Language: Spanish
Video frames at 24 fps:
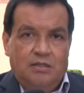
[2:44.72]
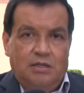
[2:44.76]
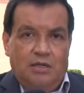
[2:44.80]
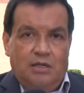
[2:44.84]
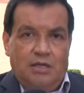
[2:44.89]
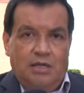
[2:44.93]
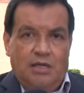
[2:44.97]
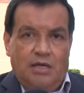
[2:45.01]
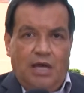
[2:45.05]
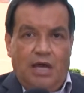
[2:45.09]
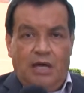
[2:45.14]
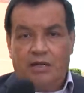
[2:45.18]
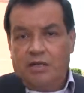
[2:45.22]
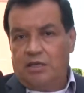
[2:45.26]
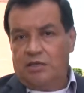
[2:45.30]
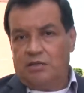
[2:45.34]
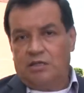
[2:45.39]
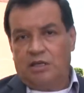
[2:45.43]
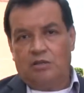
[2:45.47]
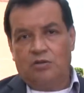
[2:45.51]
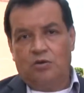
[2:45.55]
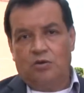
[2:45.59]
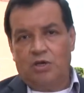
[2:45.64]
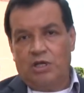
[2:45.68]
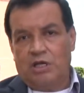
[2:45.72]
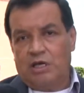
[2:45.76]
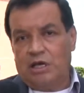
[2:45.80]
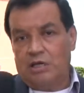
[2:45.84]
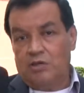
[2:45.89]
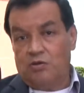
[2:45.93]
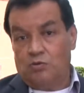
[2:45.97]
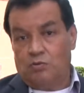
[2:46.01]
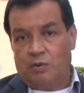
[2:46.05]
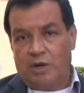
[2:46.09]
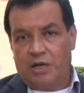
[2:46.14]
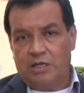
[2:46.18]
eh, arquitectónica
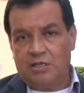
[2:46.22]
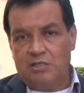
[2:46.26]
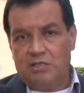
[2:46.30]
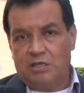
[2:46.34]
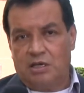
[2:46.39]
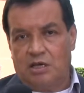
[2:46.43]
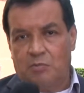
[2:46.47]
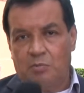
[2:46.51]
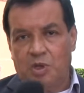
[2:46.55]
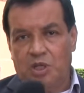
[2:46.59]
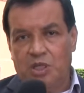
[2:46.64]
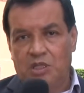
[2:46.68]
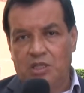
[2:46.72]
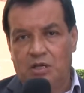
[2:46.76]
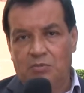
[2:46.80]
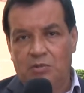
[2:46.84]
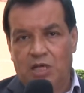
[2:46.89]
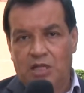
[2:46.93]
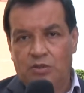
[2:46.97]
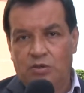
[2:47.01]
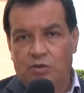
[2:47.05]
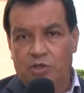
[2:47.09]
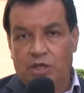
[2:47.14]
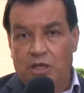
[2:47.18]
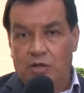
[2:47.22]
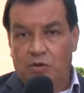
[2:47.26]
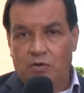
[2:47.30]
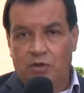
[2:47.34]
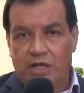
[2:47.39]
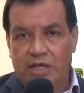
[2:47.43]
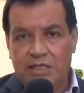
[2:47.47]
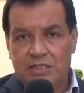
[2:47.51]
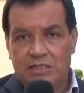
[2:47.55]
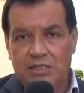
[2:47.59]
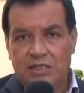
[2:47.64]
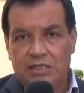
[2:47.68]
y urbanísticamente hablando ya no
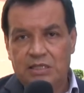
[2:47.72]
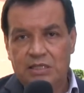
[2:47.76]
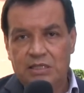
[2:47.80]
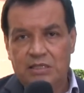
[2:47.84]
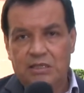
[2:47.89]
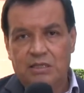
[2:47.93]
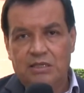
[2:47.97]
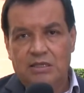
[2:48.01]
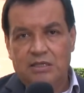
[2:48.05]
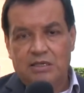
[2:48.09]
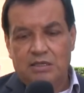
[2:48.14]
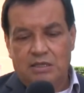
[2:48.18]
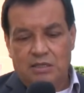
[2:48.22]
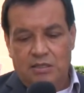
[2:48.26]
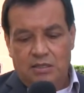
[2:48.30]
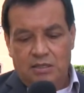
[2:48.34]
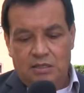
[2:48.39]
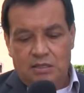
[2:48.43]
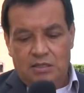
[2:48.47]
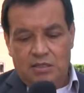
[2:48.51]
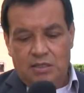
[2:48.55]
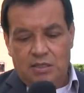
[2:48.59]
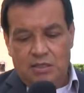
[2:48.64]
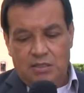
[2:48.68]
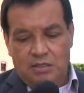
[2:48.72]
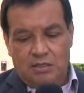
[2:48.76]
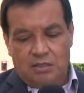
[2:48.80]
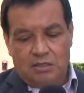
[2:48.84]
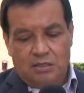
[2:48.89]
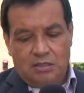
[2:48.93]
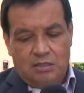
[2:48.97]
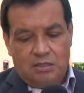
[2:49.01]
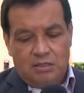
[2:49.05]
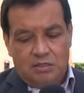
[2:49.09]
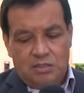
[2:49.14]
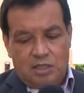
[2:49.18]
crece. Eh,
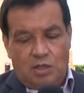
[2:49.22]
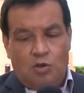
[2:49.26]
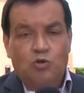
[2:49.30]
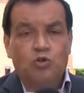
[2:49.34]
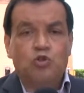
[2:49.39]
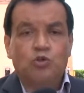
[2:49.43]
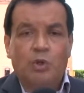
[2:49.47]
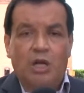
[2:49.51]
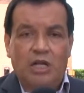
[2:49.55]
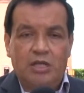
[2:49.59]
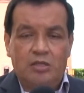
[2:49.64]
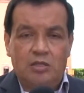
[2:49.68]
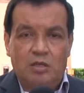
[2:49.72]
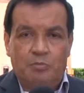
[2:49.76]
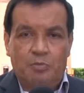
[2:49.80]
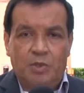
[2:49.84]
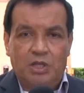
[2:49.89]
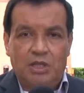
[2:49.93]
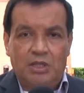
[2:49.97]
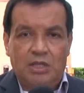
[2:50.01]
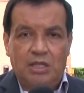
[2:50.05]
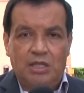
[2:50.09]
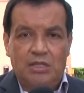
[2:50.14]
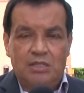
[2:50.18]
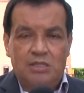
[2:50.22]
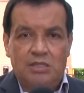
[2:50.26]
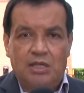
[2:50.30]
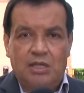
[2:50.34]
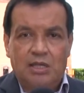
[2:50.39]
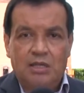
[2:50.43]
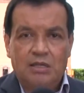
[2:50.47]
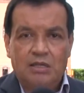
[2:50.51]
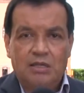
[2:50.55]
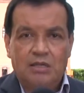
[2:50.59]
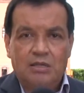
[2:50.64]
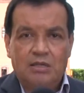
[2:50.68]
se consuma la
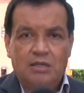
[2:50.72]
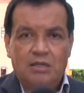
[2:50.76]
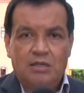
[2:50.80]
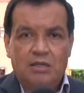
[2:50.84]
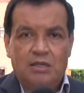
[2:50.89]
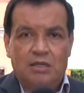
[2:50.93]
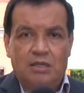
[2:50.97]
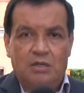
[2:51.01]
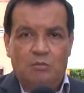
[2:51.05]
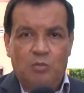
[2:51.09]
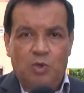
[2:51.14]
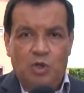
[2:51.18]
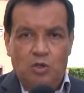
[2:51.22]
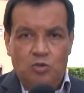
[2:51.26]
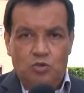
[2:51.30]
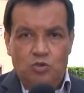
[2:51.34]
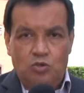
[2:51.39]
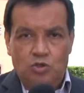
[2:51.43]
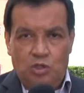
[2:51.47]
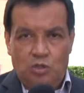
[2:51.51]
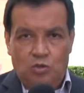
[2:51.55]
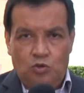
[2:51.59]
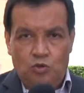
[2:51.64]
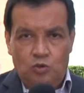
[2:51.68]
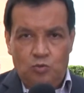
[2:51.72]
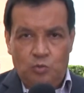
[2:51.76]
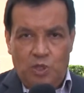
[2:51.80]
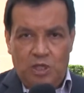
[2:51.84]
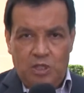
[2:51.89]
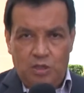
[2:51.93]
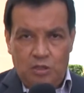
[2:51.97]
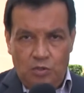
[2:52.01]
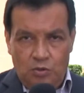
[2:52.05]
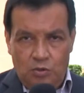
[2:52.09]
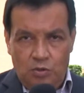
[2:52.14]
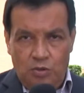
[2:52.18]
independencia en
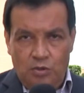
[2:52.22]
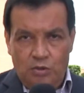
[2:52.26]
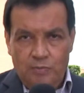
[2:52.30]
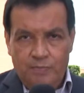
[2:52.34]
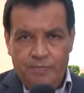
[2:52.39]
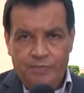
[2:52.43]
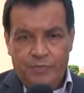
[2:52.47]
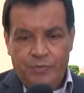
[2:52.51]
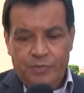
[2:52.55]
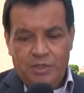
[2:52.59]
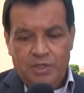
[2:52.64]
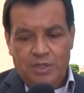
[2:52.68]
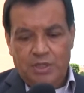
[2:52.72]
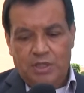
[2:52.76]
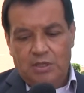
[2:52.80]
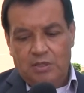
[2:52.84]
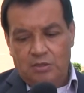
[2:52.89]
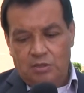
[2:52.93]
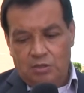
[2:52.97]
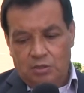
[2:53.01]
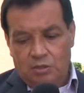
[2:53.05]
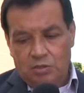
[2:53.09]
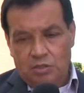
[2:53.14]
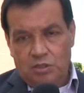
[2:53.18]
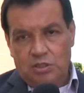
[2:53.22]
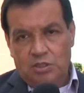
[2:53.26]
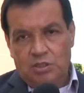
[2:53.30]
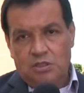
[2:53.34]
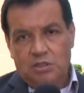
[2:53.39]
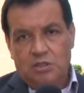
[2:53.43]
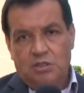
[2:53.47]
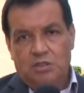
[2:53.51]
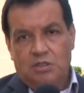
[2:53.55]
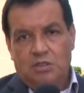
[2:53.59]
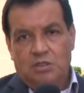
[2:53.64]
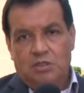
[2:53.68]
1821.
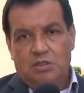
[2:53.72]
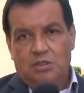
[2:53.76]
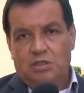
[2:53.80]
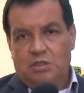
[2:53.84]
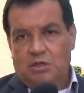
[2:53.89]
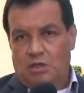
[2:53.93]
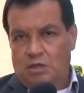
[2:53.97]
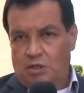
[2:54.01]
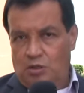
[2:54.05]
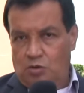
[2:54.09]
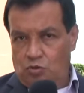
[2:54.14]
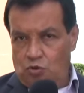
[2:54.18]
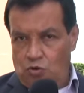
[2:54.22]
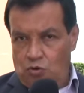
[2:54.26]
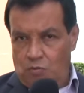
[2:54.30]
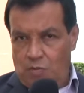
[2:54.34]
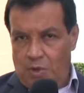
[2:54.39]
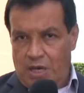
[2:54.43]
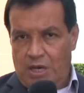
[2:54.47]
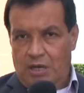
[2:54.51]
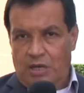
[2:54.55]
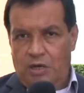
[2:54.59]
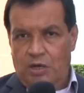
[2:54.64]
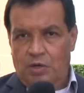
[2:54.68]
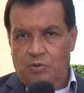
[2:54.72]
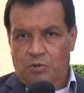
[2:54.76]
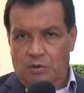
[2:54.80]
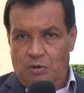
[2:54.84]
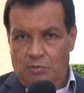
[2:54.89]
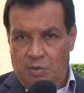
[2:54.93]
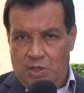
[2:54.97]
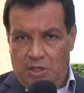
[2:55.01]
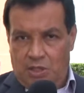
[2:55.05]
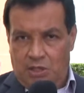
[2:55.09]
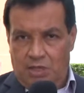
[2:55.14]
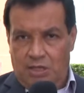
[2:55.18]
Entonces, se retoma
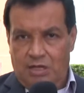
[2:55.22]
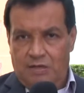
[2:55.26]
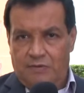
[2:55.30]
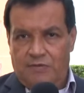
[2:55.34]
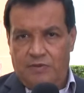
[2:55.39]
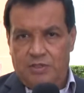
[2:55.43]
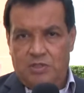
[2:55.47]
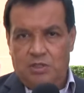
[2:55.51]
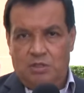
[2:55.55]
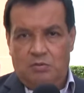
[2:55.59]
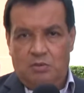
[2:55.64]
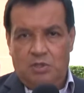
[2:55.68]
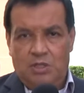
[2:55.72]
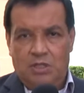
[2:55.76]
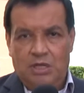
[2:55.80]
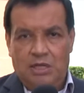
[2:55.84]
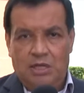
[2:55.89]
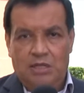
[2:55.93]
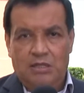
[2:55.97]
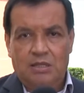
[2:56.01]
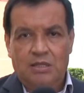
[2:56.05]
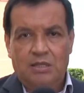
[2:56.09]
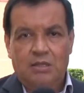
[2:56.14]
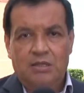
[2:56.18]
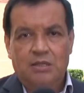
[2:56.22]
nuevamente la festividad